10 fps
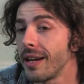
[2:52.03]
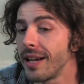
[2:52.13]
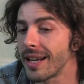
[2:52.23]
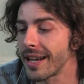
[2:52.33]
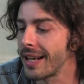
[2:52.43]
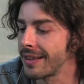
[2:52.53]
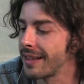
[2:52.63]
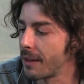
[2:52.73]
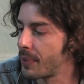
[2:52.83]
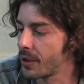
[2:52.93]
la
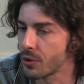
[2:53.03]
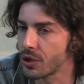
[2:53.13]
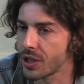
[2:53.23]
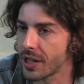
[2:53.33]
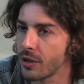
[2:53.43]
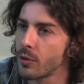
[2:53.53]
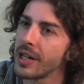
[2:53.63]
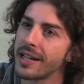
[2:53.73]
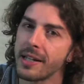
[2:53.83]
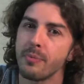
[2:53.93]
realtà per riuscire non
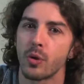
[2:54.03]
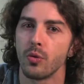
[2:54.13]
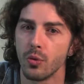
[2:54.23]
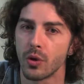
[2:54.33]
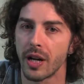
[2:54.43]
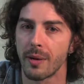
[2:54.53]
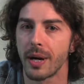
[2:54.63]
a riprodurla